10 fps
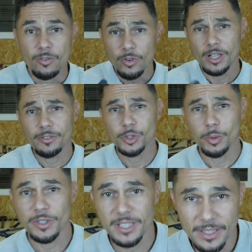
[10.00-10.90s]
Voilà, avant de
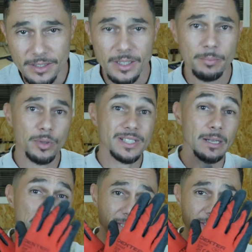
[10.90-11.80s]
commencer, pense
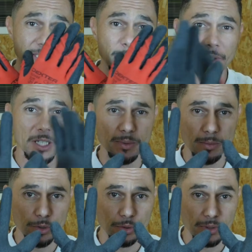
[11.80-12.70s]
à bien t'équiper comme
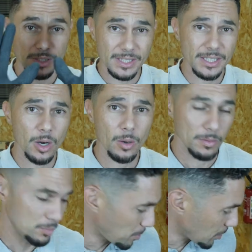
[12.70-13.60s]
d'habitude, des gants
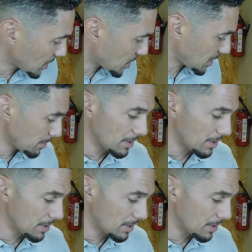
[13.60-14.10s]
pour protéger tes